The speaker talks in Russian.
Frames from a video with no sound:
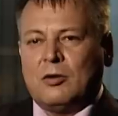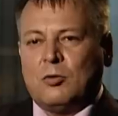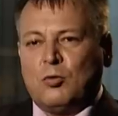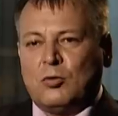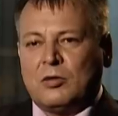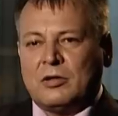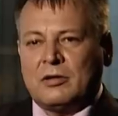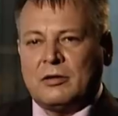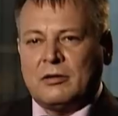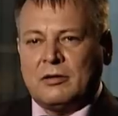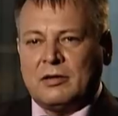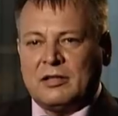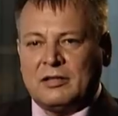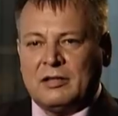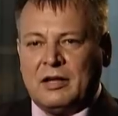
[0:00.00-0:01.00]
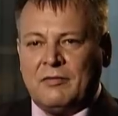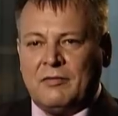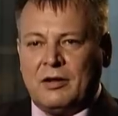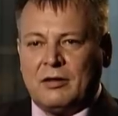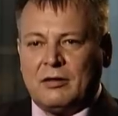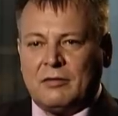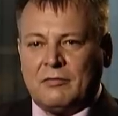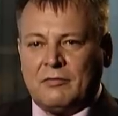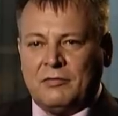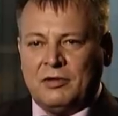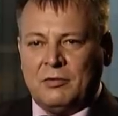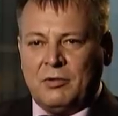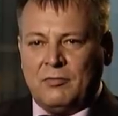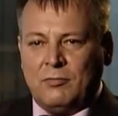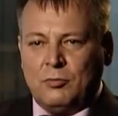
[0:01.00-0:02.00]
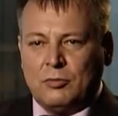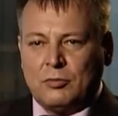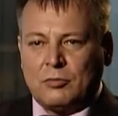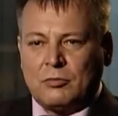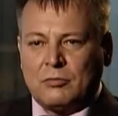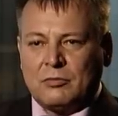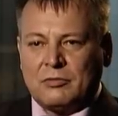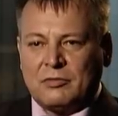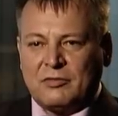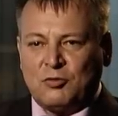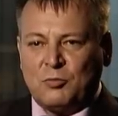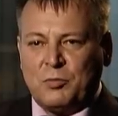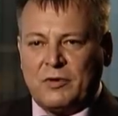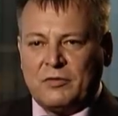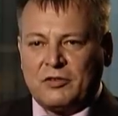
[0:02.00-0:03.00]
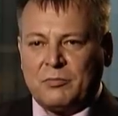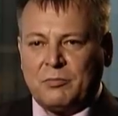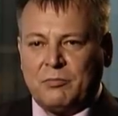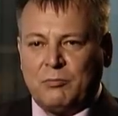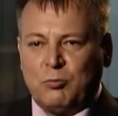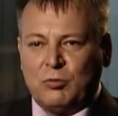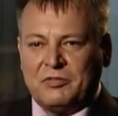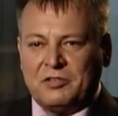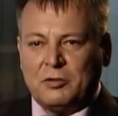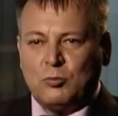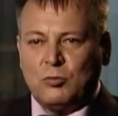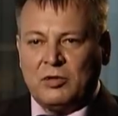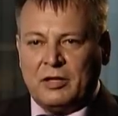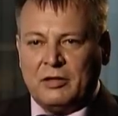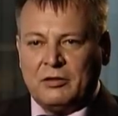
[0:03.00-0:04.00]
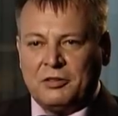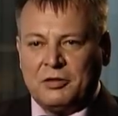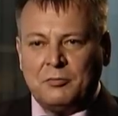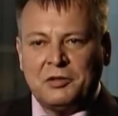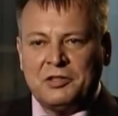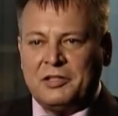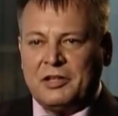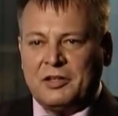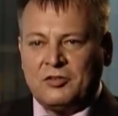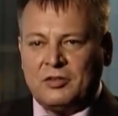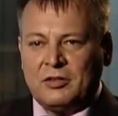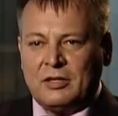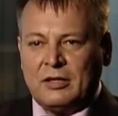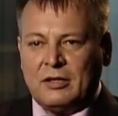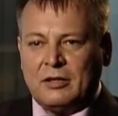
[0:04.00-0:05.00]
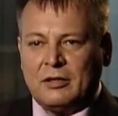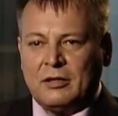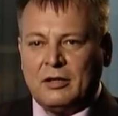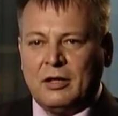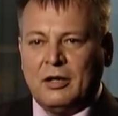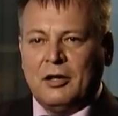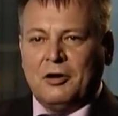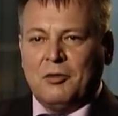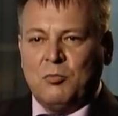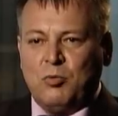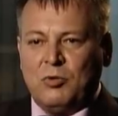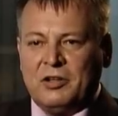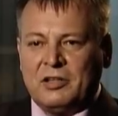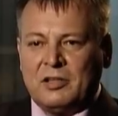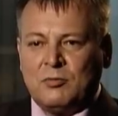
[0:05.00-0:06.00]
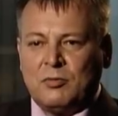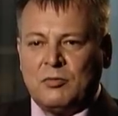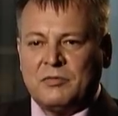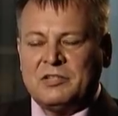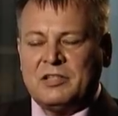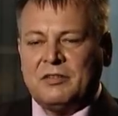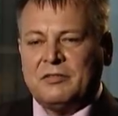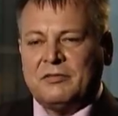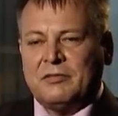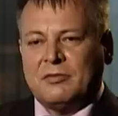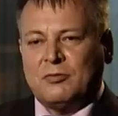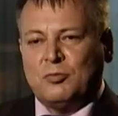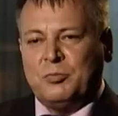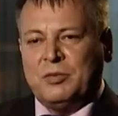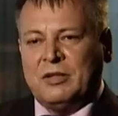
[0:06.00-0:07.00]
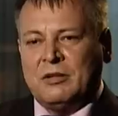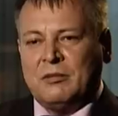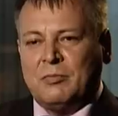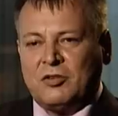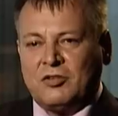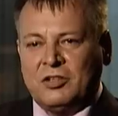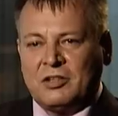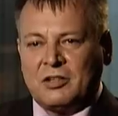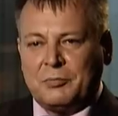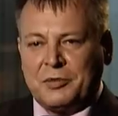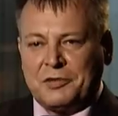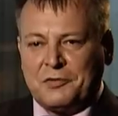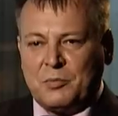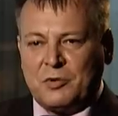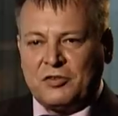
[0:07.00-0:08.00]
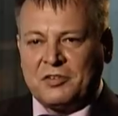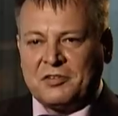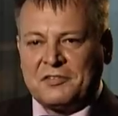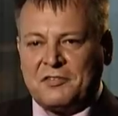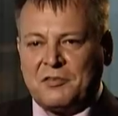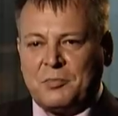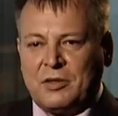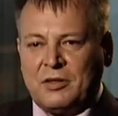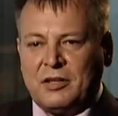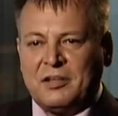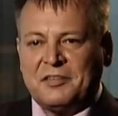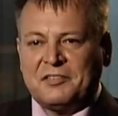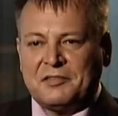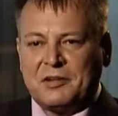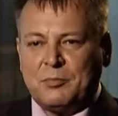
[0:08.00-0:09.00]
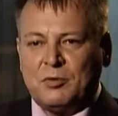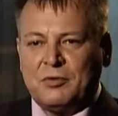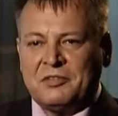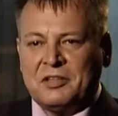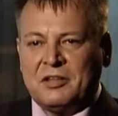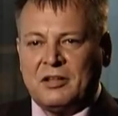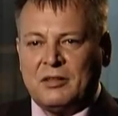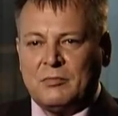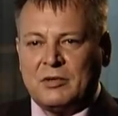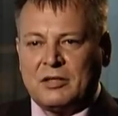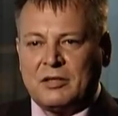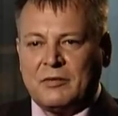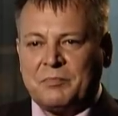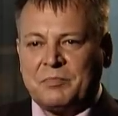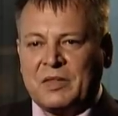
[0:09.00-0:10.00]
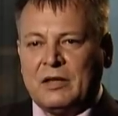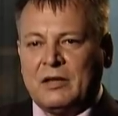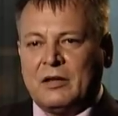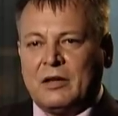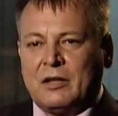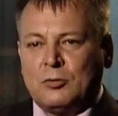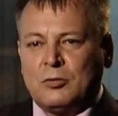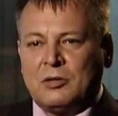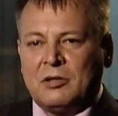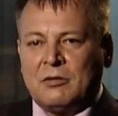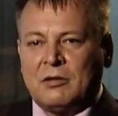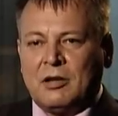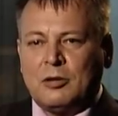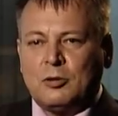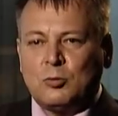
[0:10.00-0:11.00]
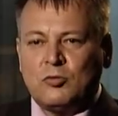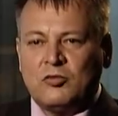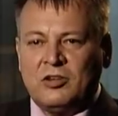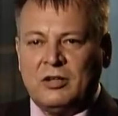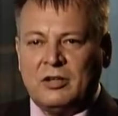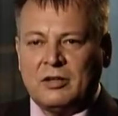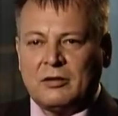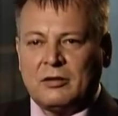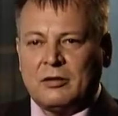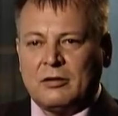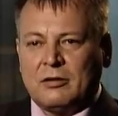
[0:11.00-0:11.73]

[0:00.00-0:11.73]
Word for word: Он атаковал в лобовую наступавших польских улан, чего они не ожидали. Более того, в детстве вступили башкиры первого башкирского полка и ставропольские калмыки, которые окружили